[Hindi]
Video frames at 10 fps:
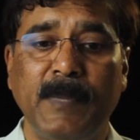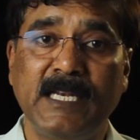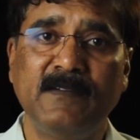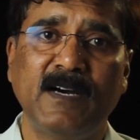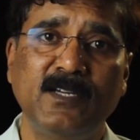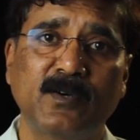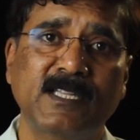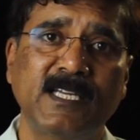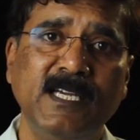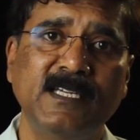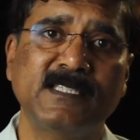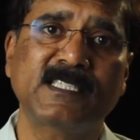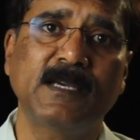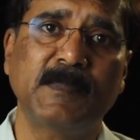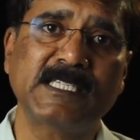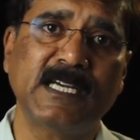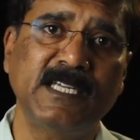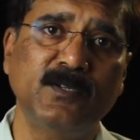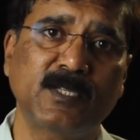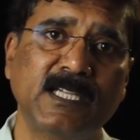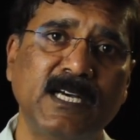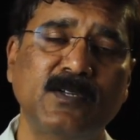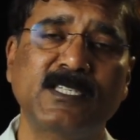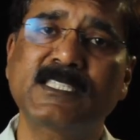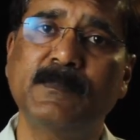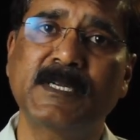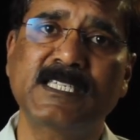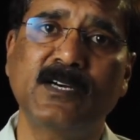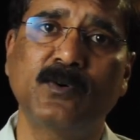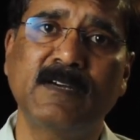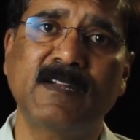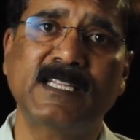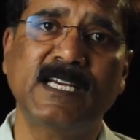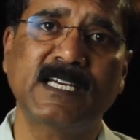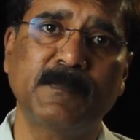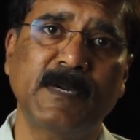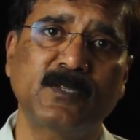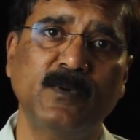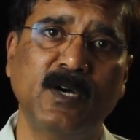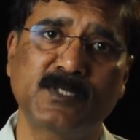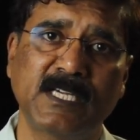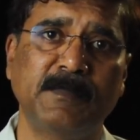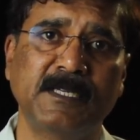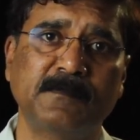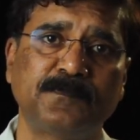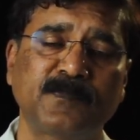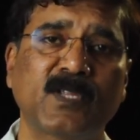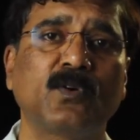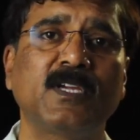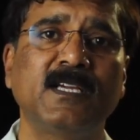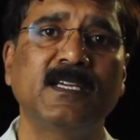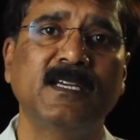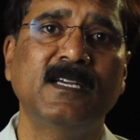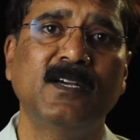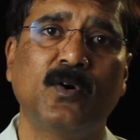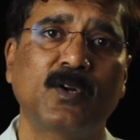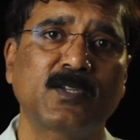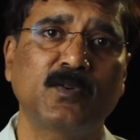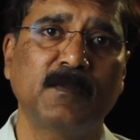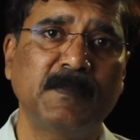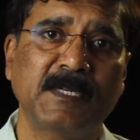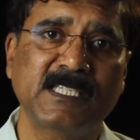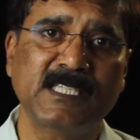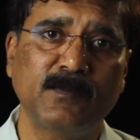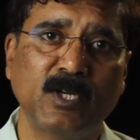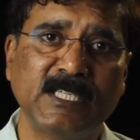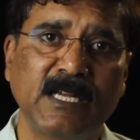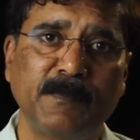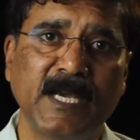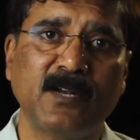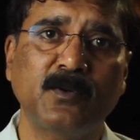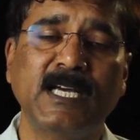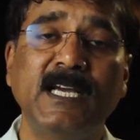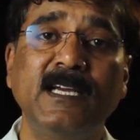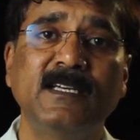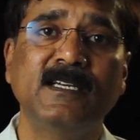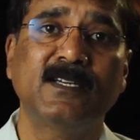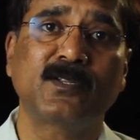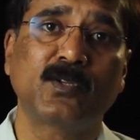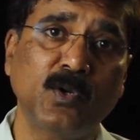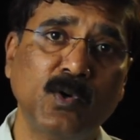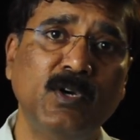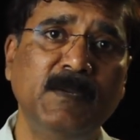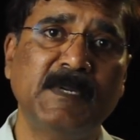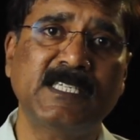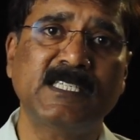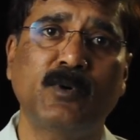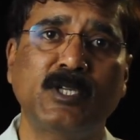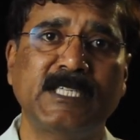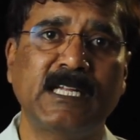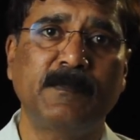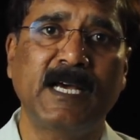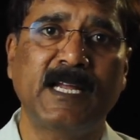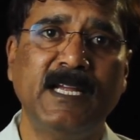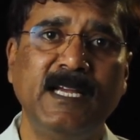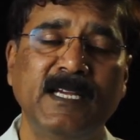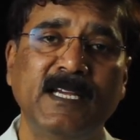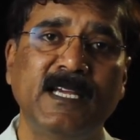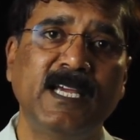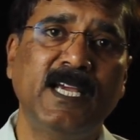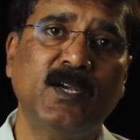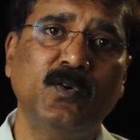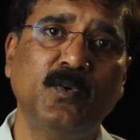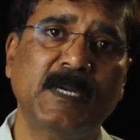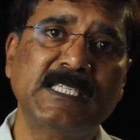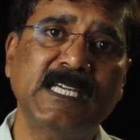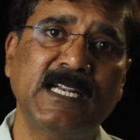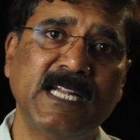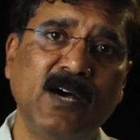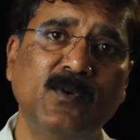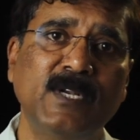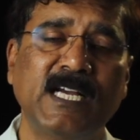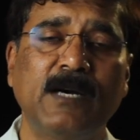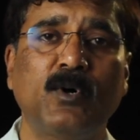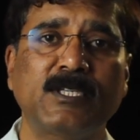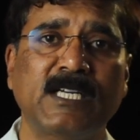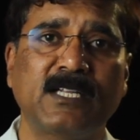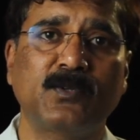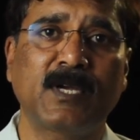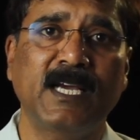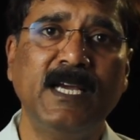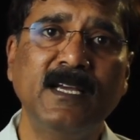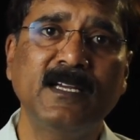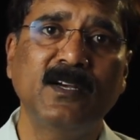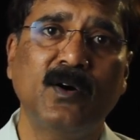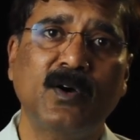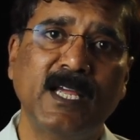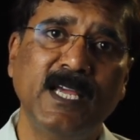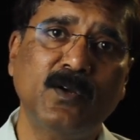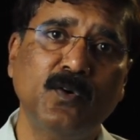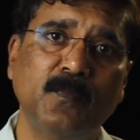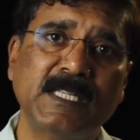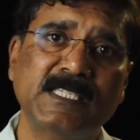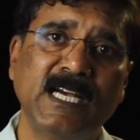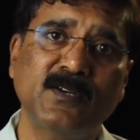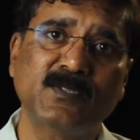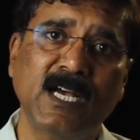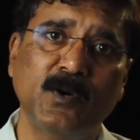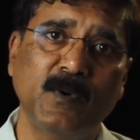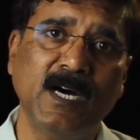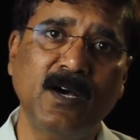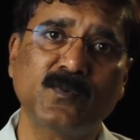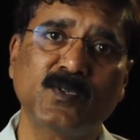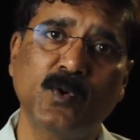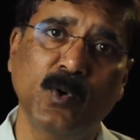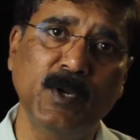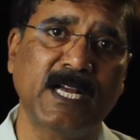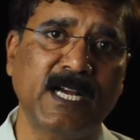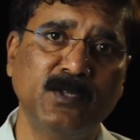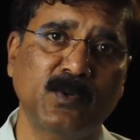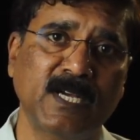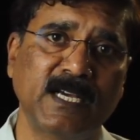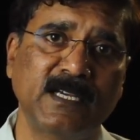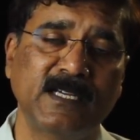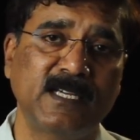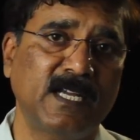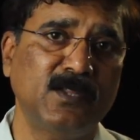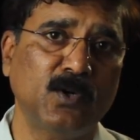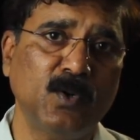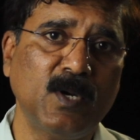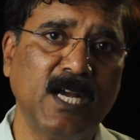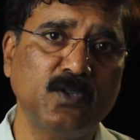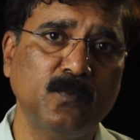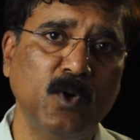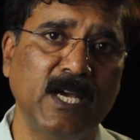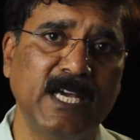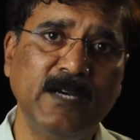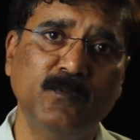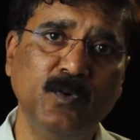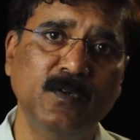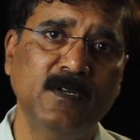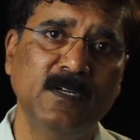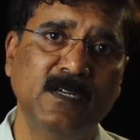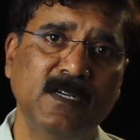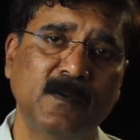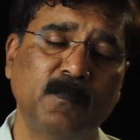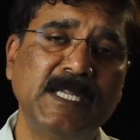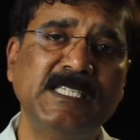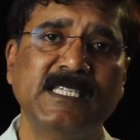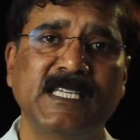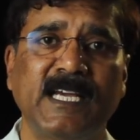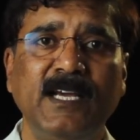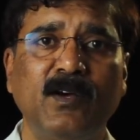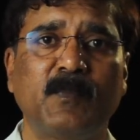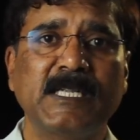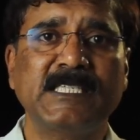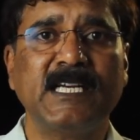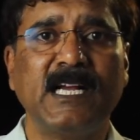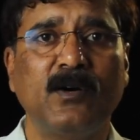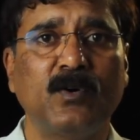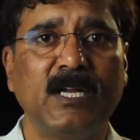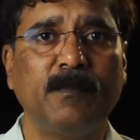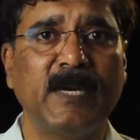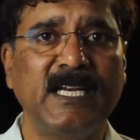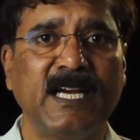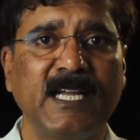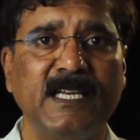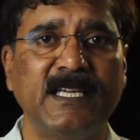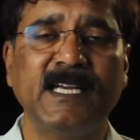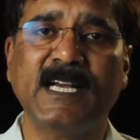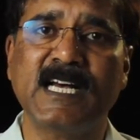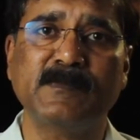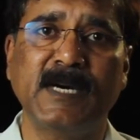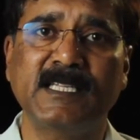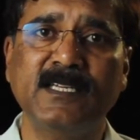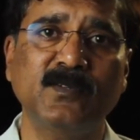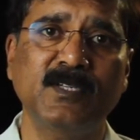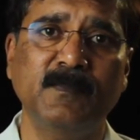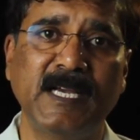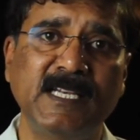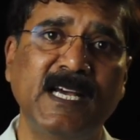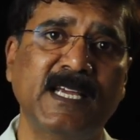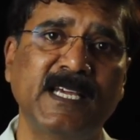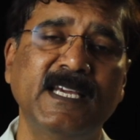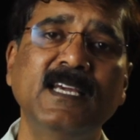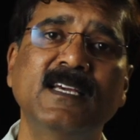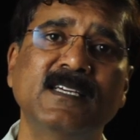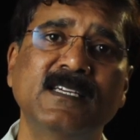पहली वाली औरत के जिसके बच्चा नहीं होता था और जिसके बच्चा होने वाला था गर्भपात हुआ उसके भी क्योंकि औरत को अपने बच्चे से बहुत ज़्यादा प्यार होता है दोनों को ही बच्चे से बहुत ज़्यादा प्यार है एक को बच्चा ना होने का बहुत ज़्यादा दुख है और एक को बच्चा उसका हुआ और उसको खोने का दुख है यानी दोनों का जो मोह है वो बच्चे से है और बच्चे का होना महिला के लिए खास बात है क्योंकि महिला के